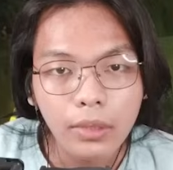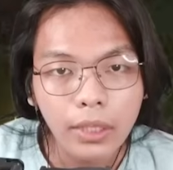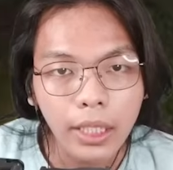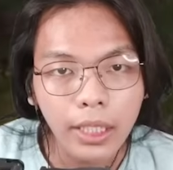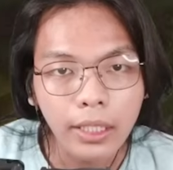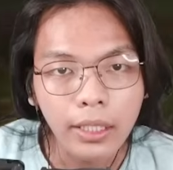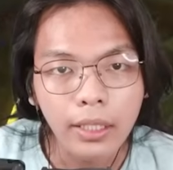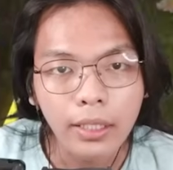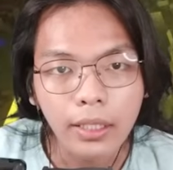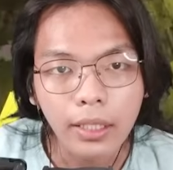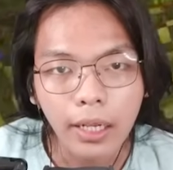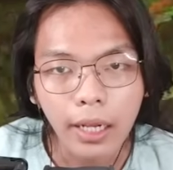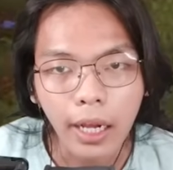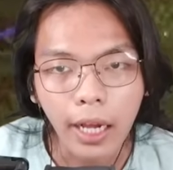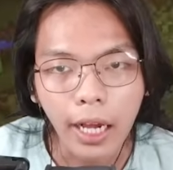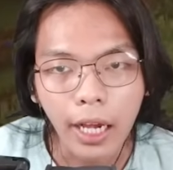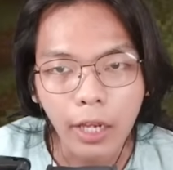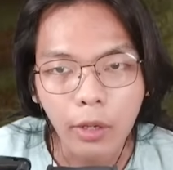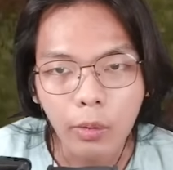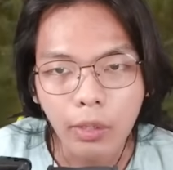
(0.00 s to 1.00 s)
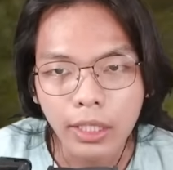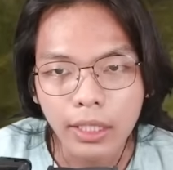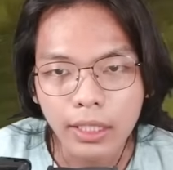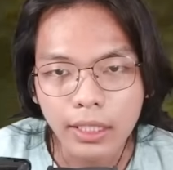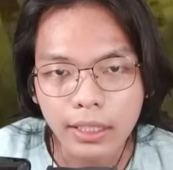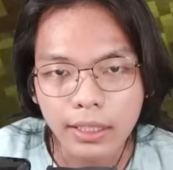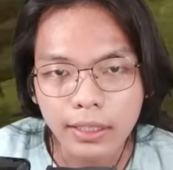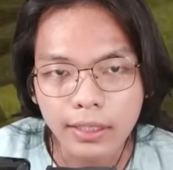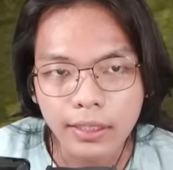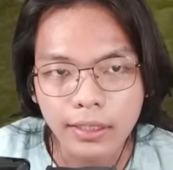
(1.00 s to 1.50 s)
Hey, I
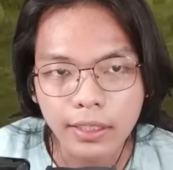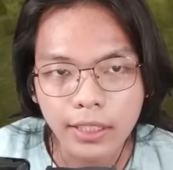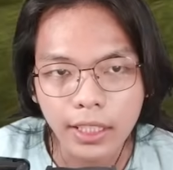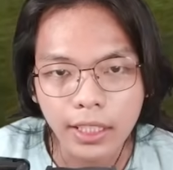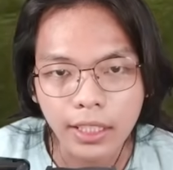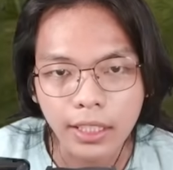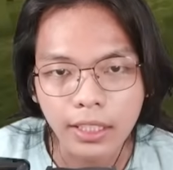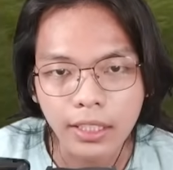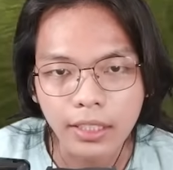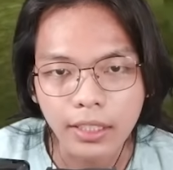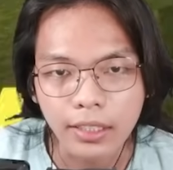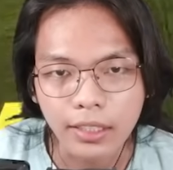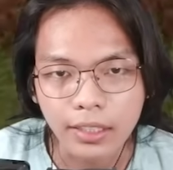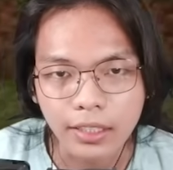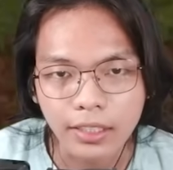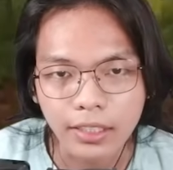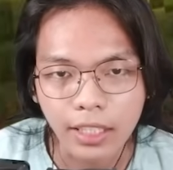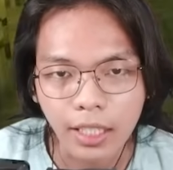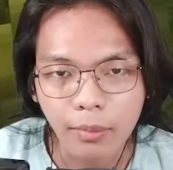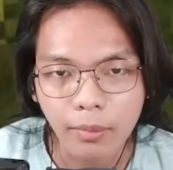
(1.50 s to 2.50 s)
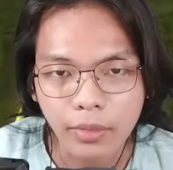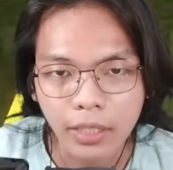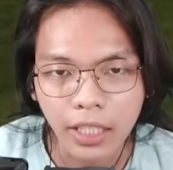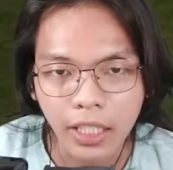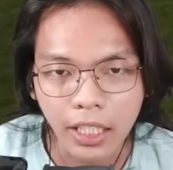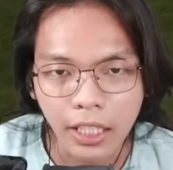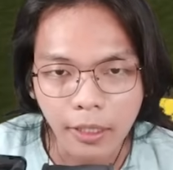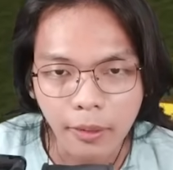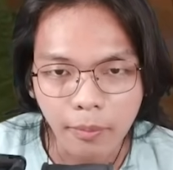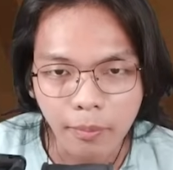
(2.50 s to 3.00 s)
wanna see
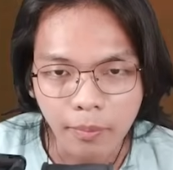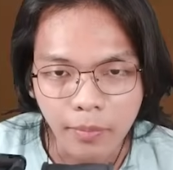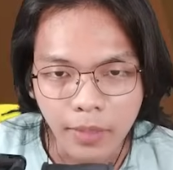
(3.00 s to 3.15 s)
something